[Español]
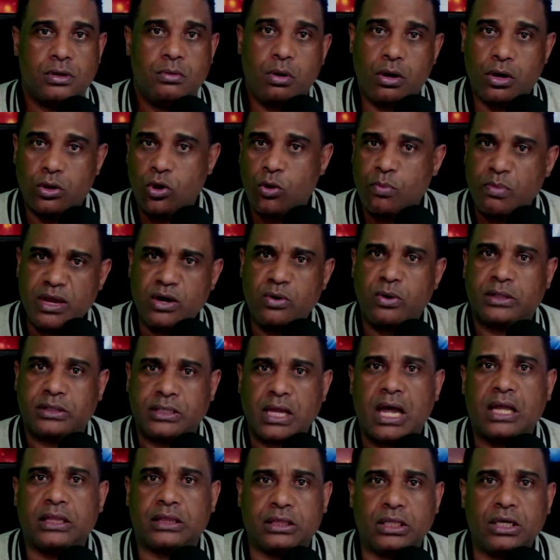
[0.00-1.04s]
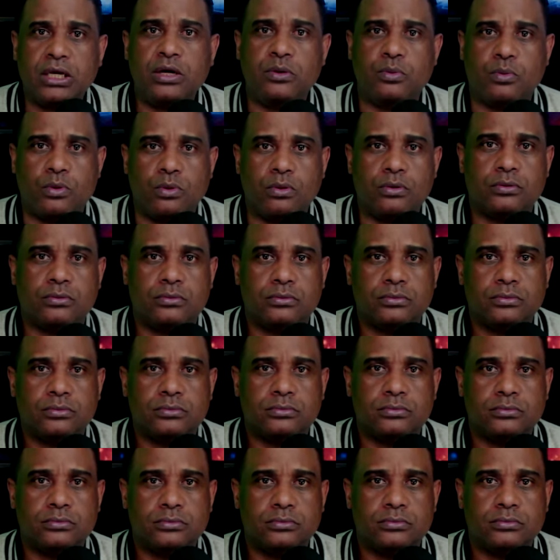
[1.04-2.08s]
Porque Domingo está activo,
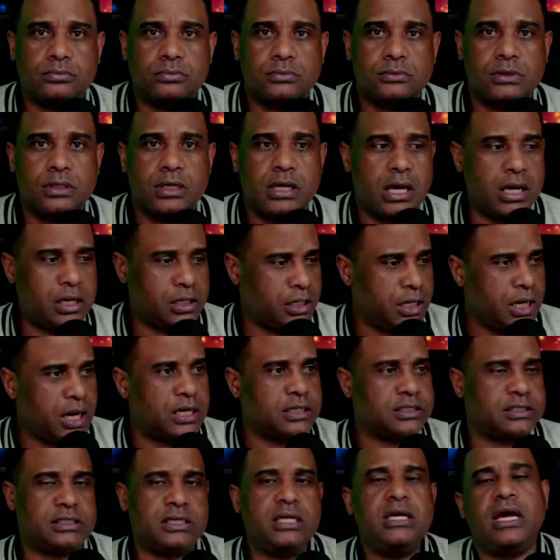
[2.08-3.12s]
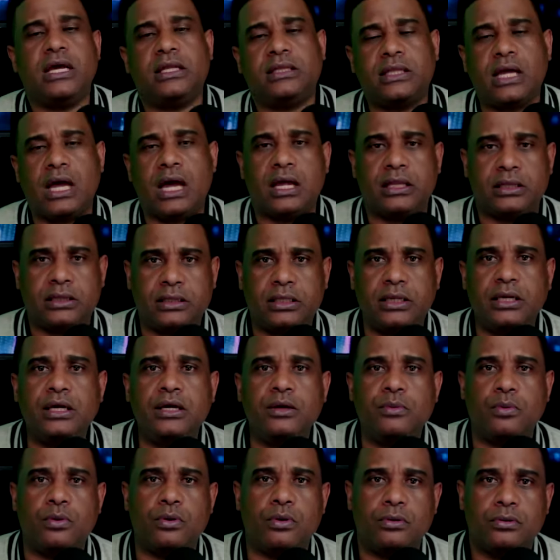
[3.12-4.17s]
Henry García está
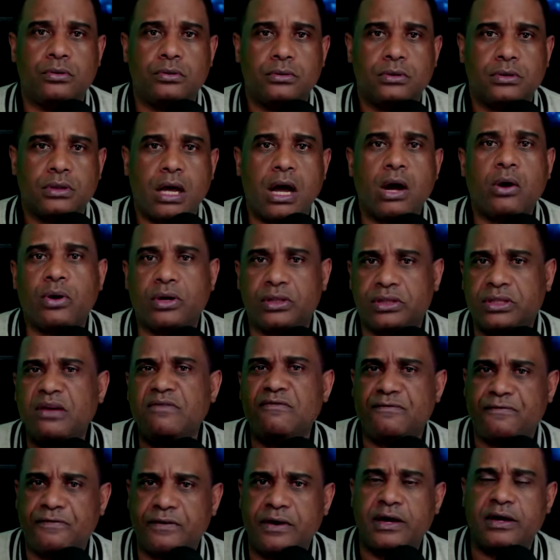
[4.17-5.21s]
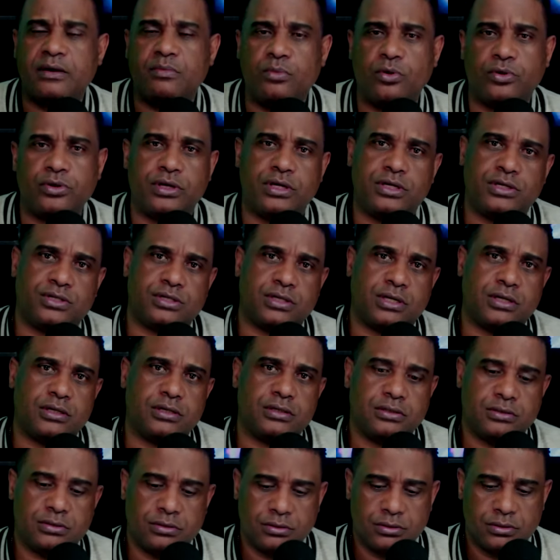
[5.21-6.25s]
activo, aunque está enfermo,
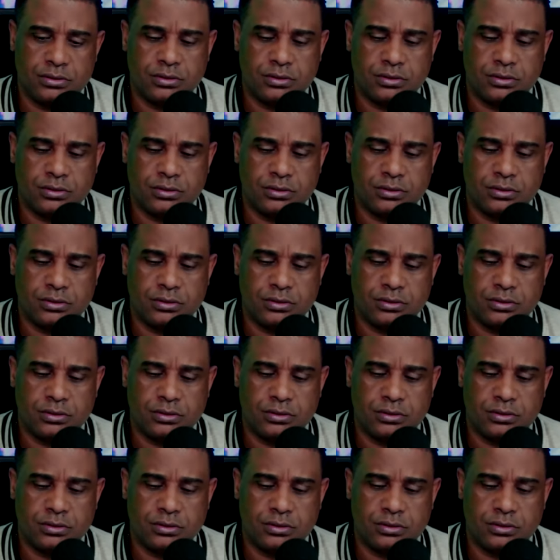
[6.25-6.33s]
dicen.